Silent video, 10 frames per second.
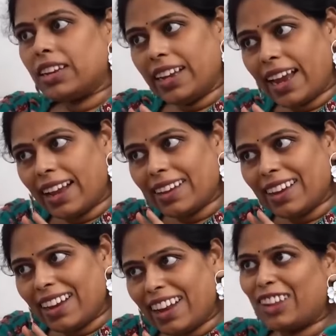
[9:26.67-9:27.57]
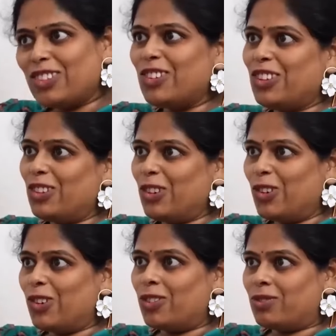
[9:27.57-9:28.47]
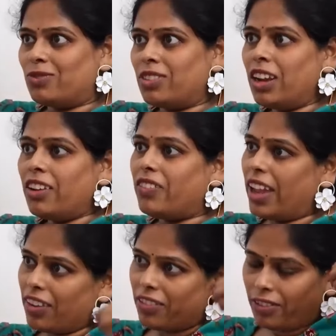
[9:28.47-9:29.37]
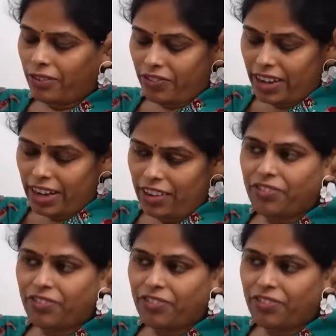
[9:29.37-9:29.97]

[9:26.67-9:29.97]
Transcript: రియాలిటీ లేదు ఇందులో వేర్ వెరీ